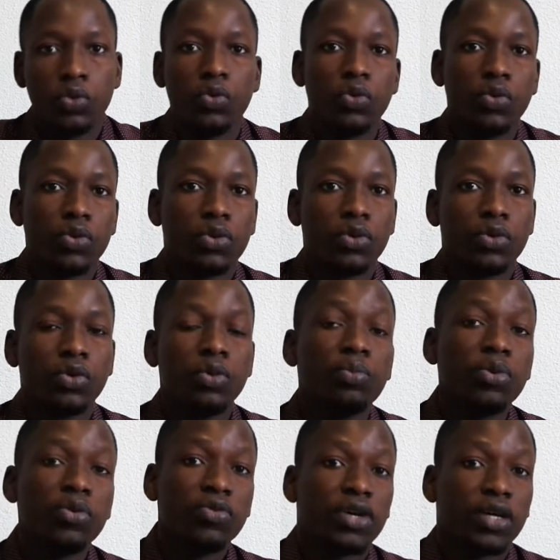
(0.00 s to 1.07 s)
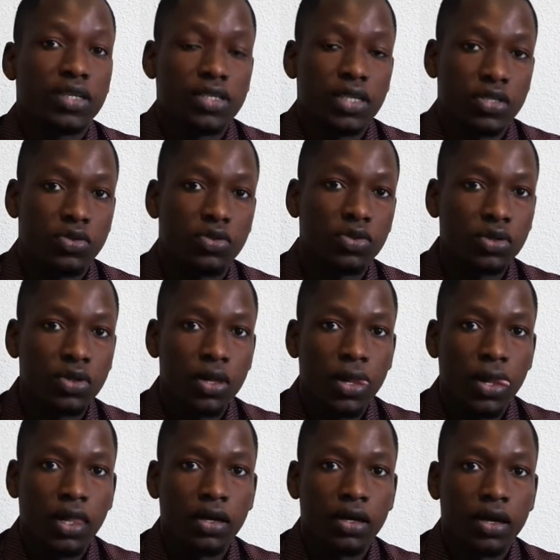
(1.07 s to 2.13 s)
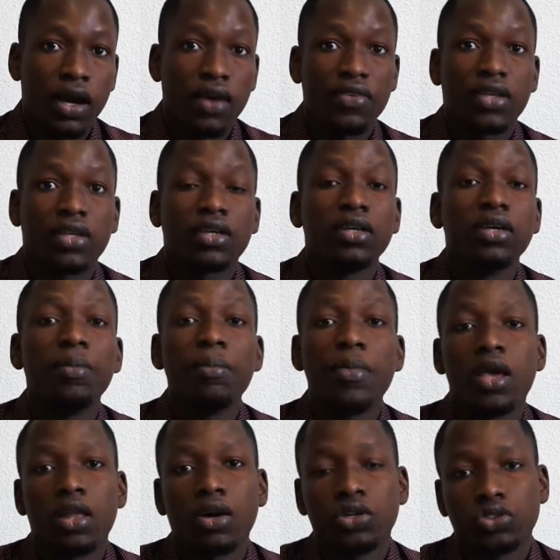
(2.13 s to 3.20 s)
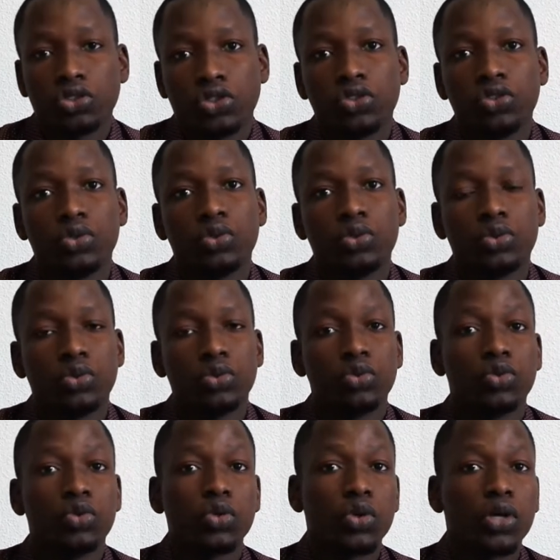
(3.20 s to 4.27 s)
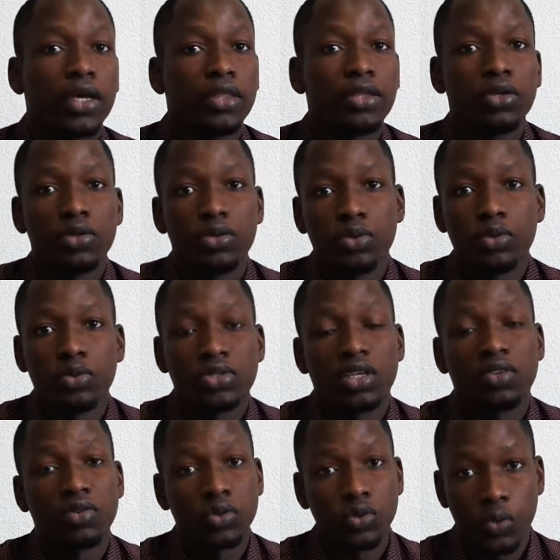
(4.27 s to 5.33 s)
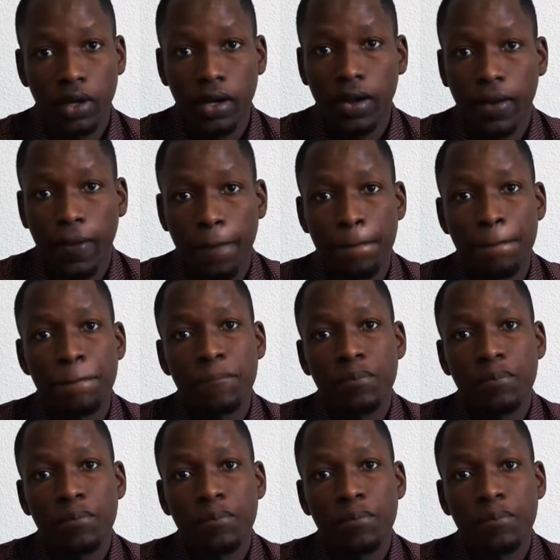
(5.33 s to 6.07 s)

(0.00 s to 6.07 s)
une, pulvérisation euh, avec un mélange de d'eau et de savon noir